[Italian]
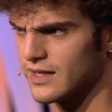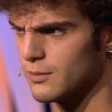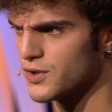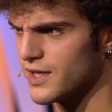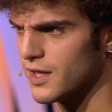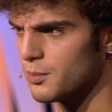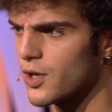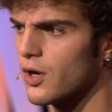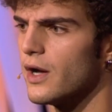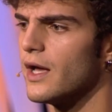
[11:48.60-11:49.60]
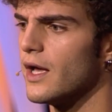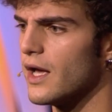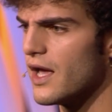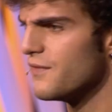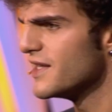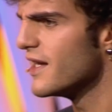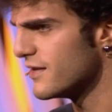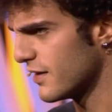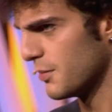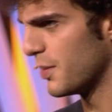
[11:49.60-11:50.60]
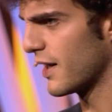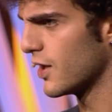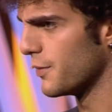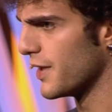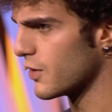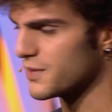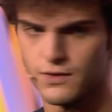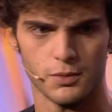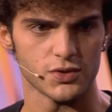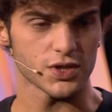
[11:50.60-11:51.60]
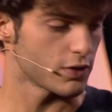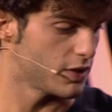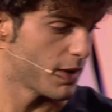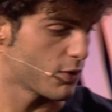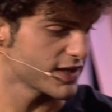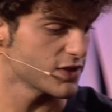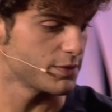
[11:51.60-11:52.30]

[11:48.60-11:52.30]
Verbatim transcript: demodé, però è, è, evidente che parli come, come Silvio Berlusconi, quindi mi ha guardato